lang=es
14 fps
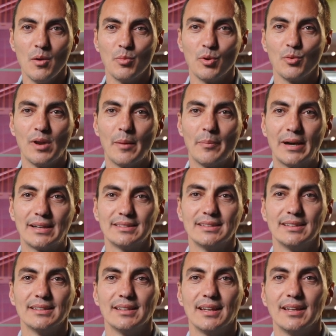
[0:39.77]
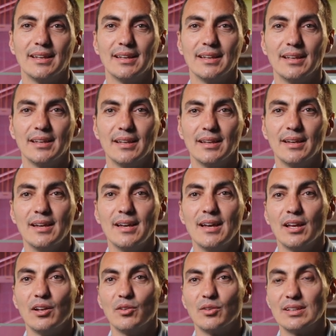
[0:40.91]
Por una parte, eh,
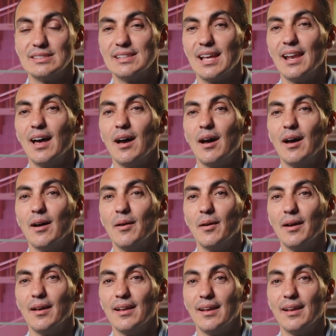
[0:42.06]
lo que es la,